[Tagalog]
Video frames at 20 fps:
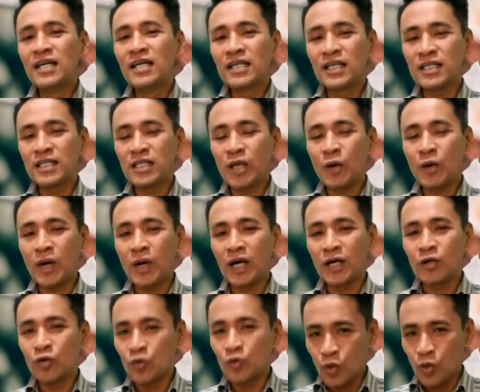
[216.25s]
gitawag
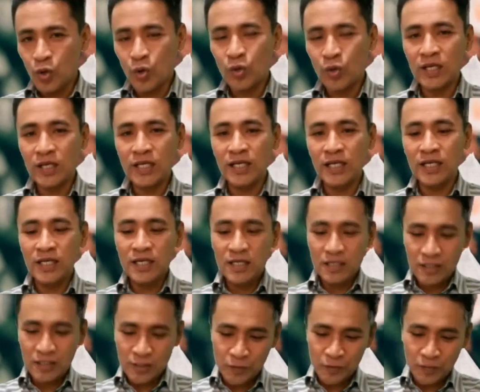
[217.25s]
og Holy
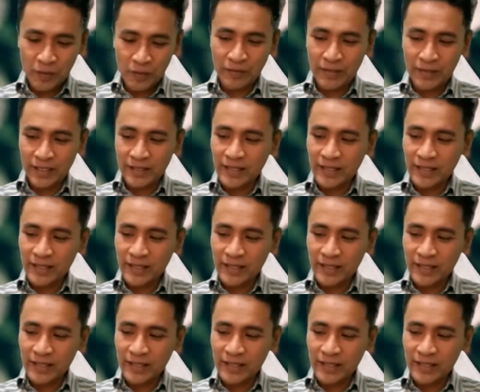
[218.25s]
Spirit.